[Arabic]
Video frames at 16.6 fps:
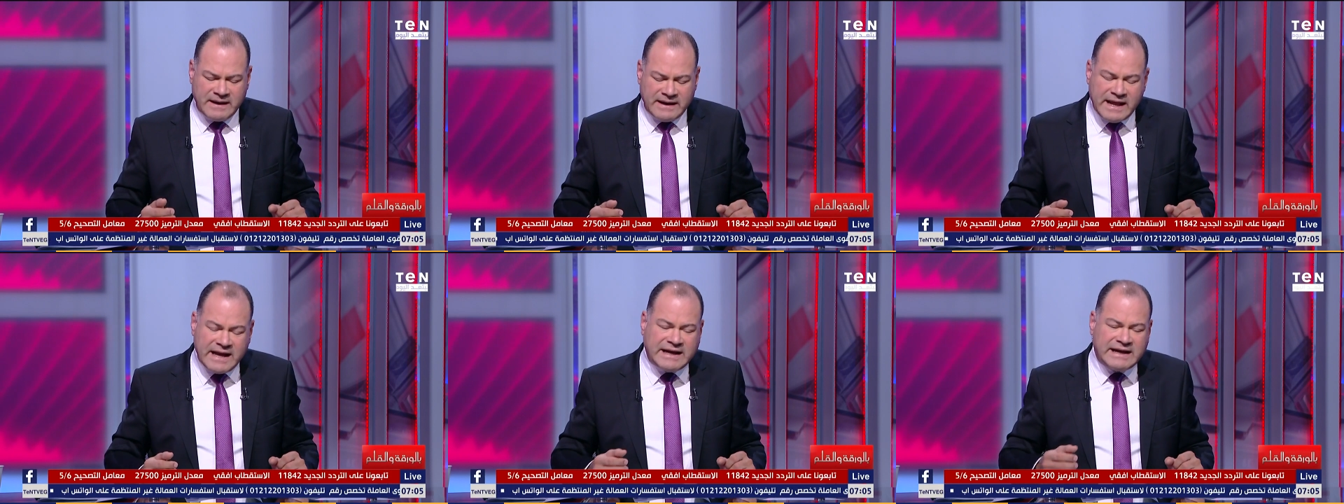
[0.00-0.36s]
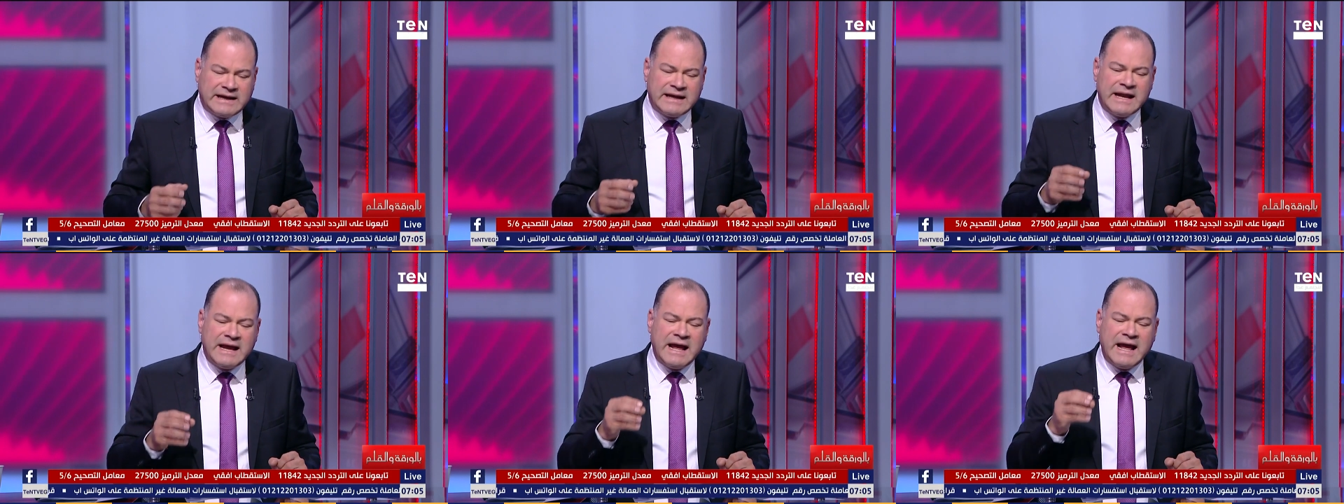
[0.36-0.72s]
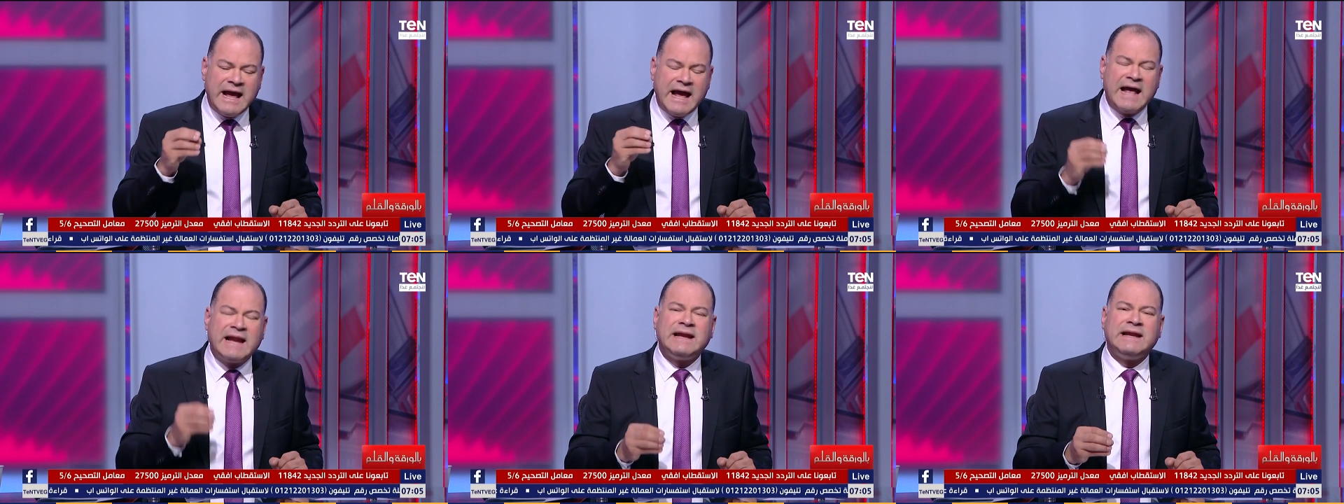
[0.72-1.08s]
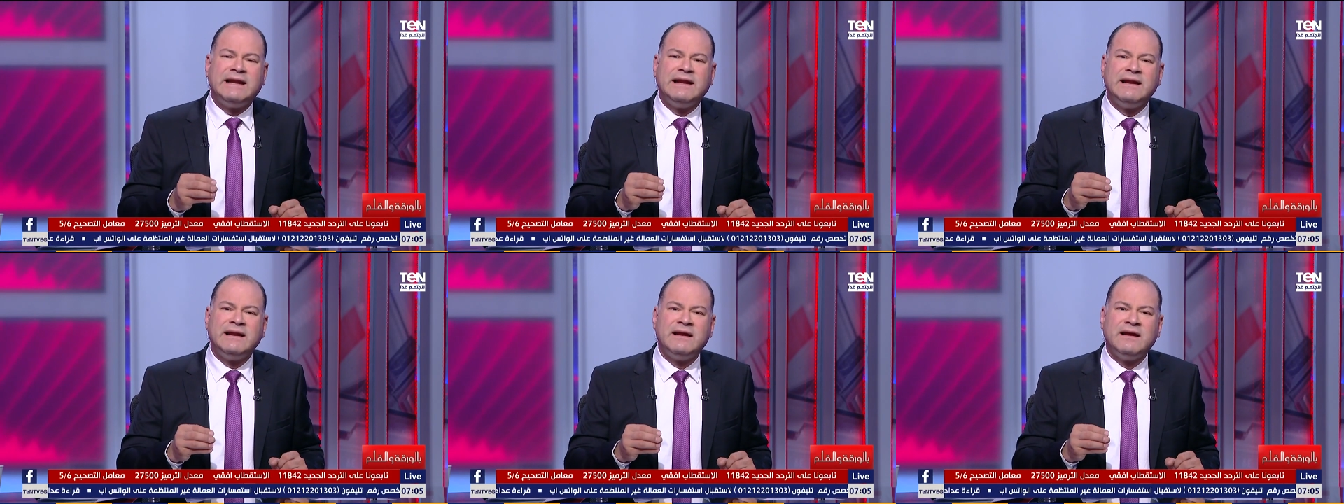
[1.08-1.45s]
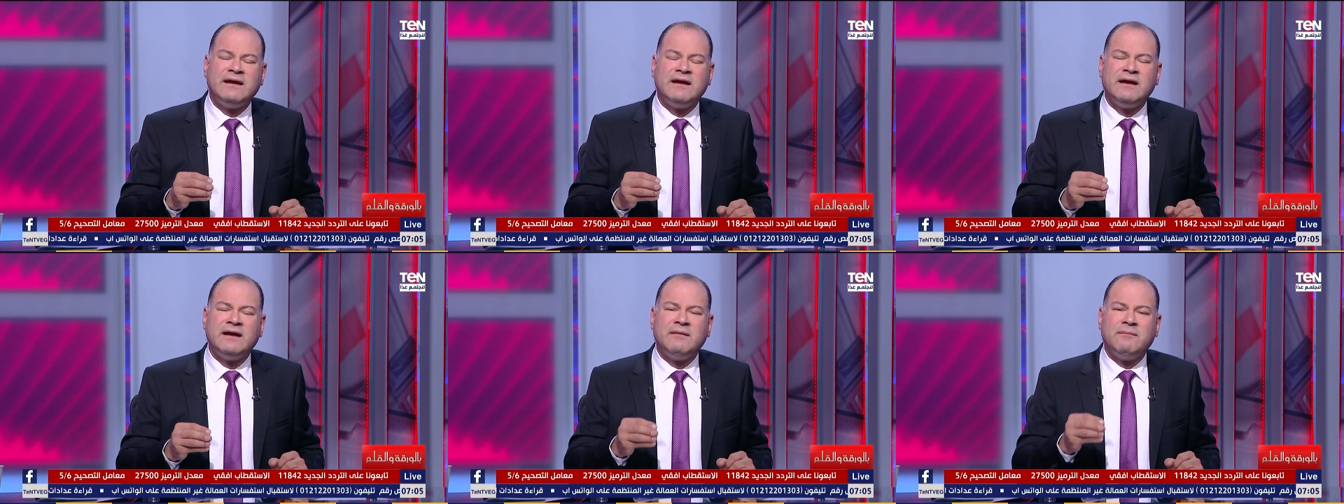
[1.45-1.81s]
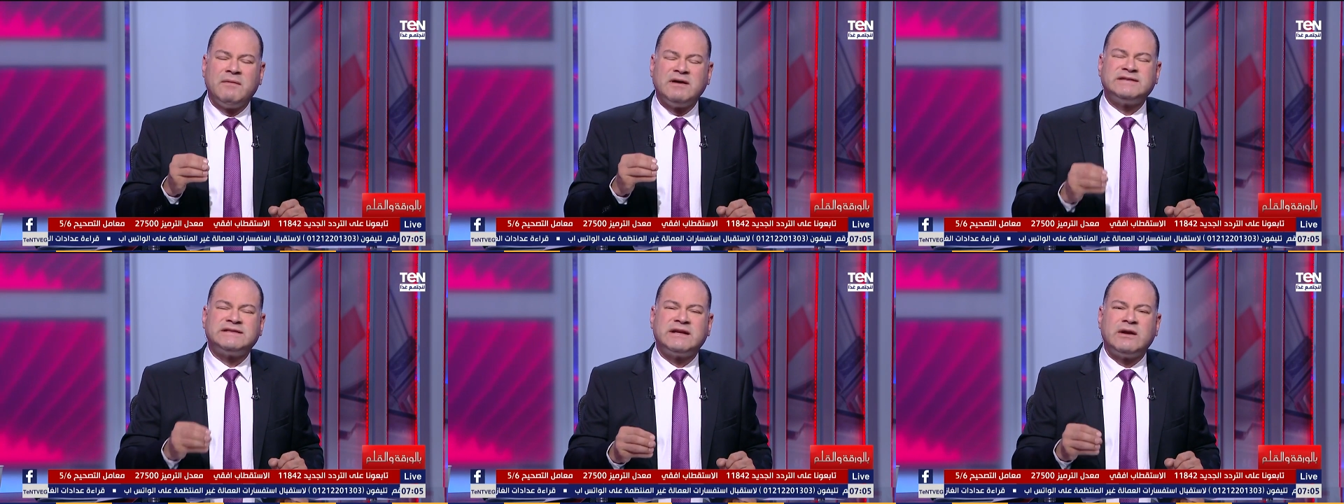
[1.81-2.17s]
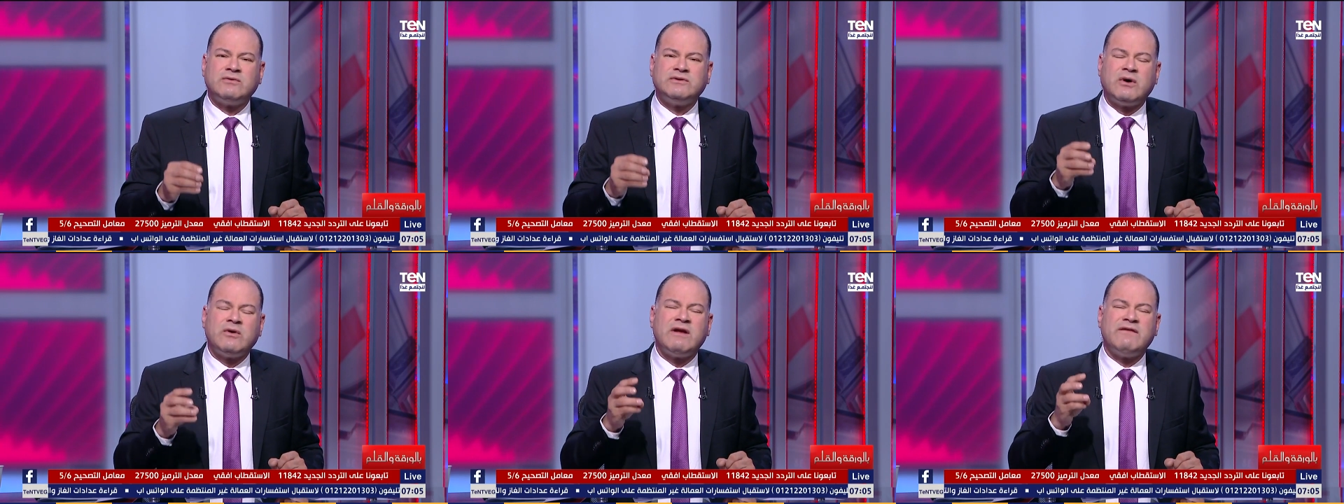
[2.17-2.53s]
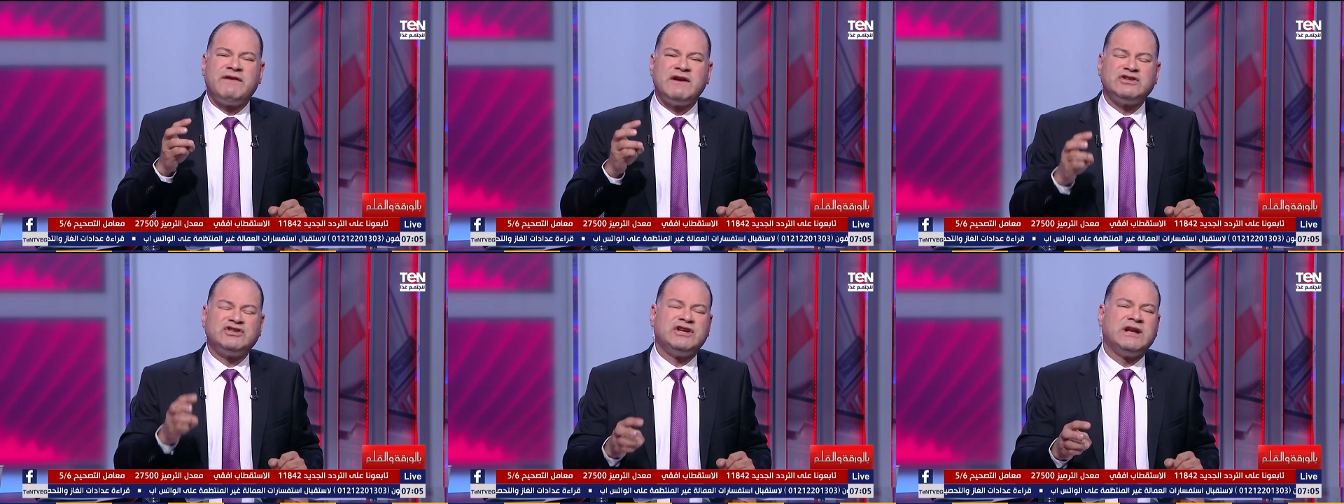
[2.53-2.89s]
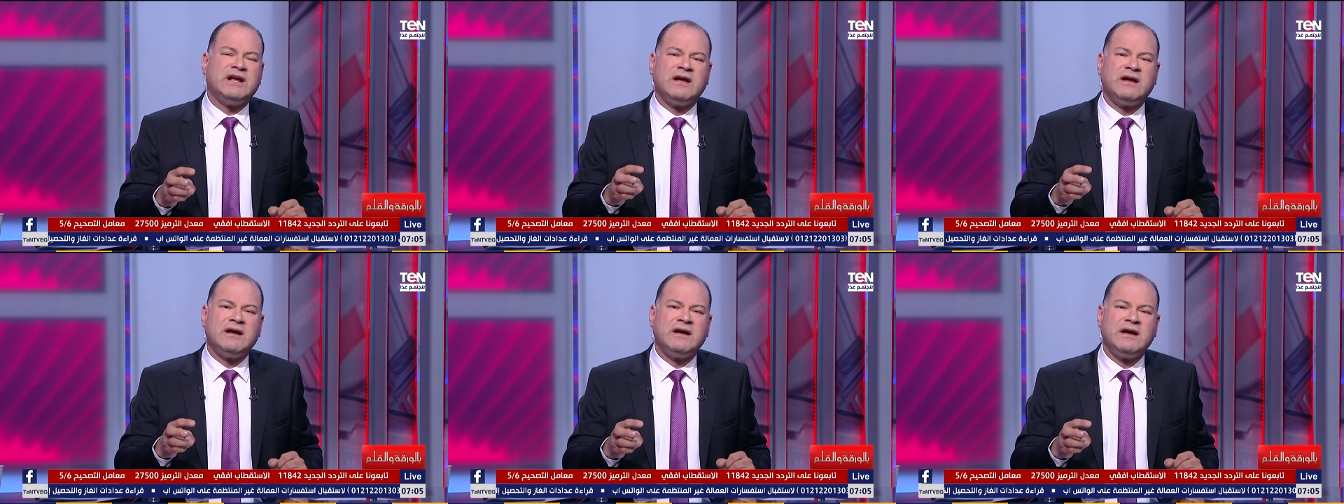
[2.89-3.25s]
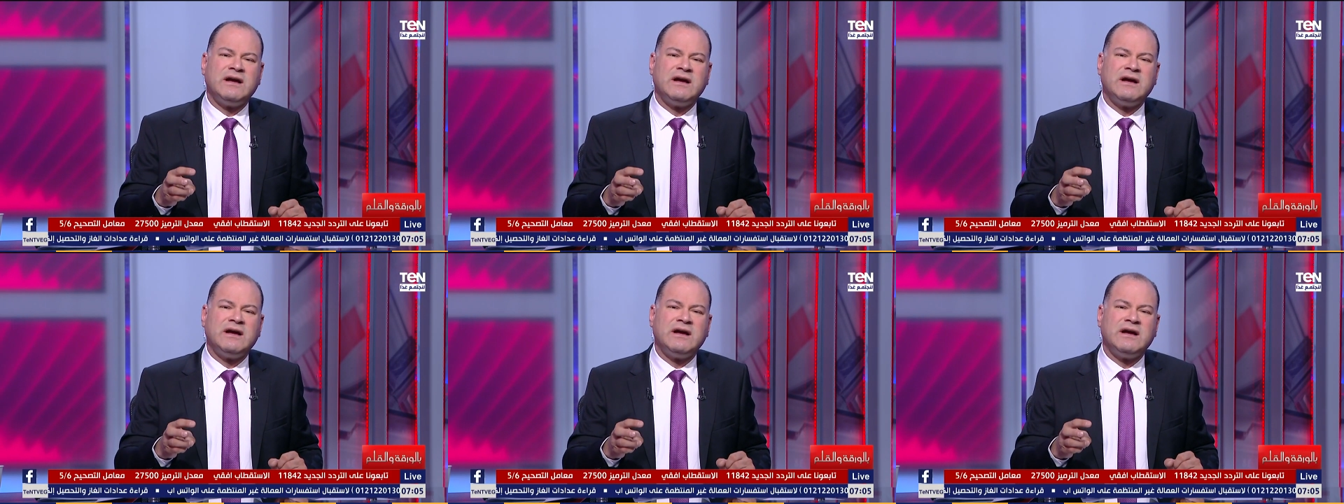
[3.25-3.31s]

لكن هل مصر لو دولة فاشلة